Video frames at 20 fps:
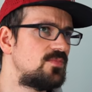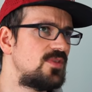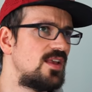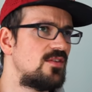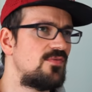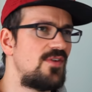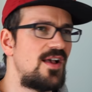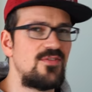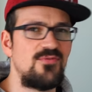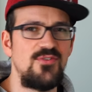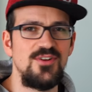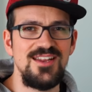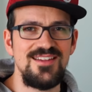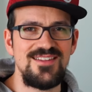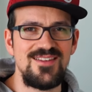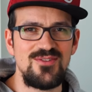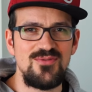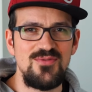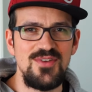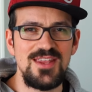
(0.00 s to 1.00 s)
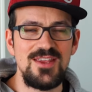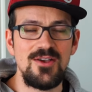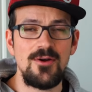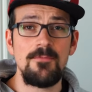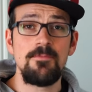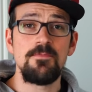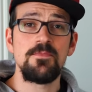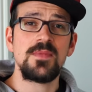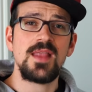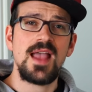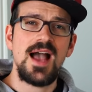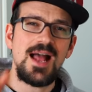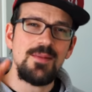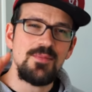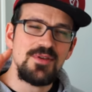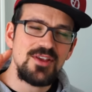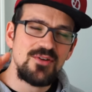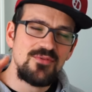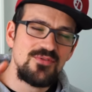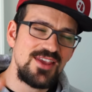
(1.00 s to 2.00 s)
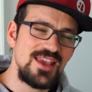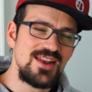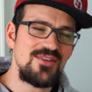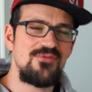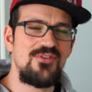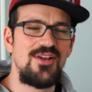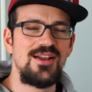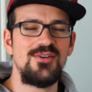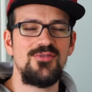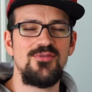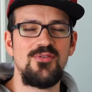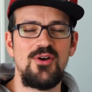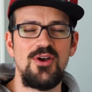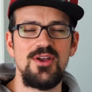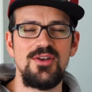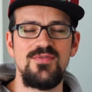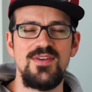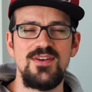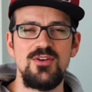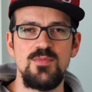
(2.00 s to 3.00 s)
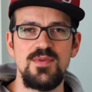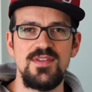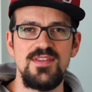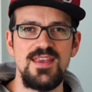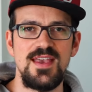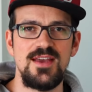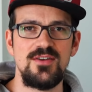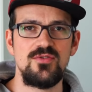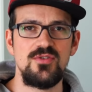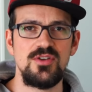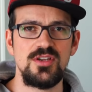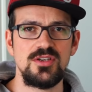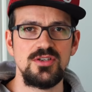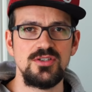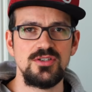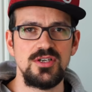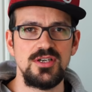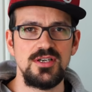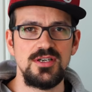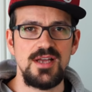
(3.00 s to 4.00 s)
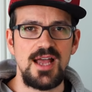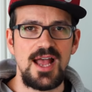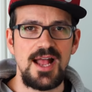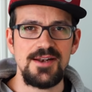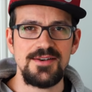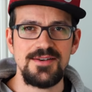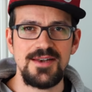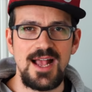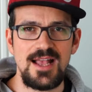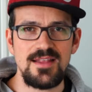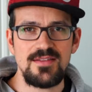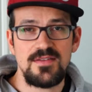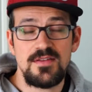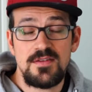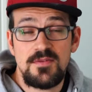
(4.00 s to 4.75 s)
Das war's für dieses Video. Hat mich auf jeden Fall gefreut, wenn du bisher durchgehalten hast.